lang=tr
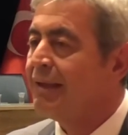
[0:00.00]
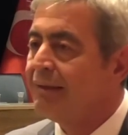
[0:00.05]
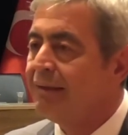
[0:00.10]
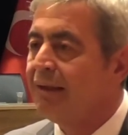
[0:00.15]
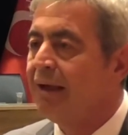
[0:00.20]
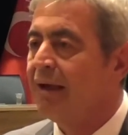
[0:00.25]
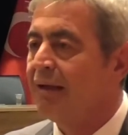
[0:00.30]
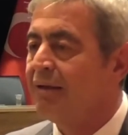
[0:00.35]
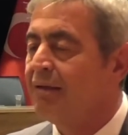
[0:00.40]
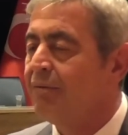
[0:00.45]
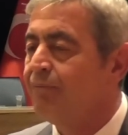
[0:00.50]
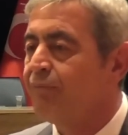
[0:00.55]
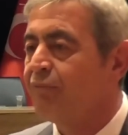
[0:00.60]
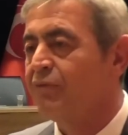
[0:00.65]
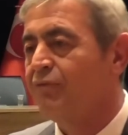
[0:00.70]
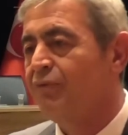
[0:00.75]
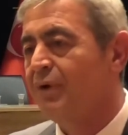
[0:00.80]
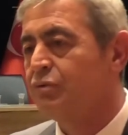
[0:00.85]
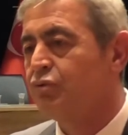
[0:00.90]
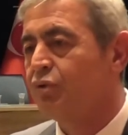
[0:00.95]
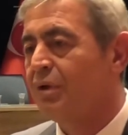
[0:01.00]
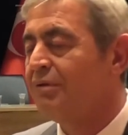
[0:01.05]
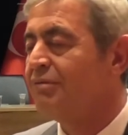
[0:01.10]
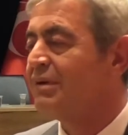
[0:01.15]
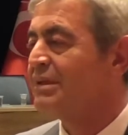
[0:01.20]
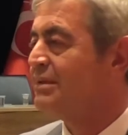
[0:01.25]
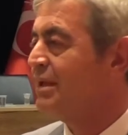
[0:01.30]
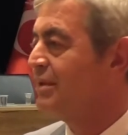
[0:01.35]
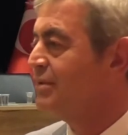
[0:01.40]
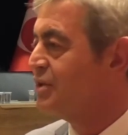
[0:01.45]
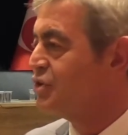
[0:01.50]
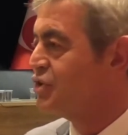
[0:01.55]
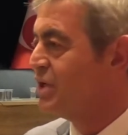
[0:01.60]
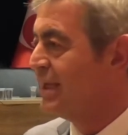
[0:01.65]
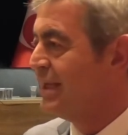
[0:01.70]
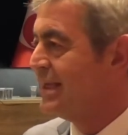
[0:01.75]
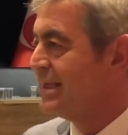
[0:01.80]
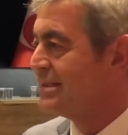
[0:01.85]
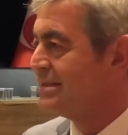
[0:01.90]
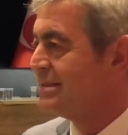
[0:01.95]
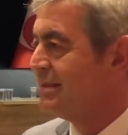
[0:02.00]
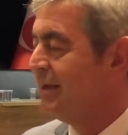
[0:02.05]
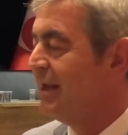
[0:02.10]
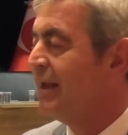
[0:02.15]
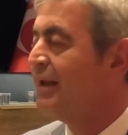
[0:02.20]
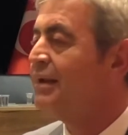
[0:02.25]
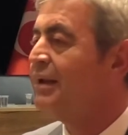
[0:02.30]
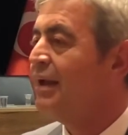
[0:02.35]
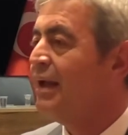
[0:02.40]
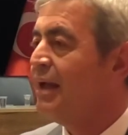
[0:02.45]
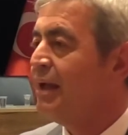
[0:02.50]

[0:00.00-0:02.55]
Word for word: yani faturayı vatandaşa kestiler.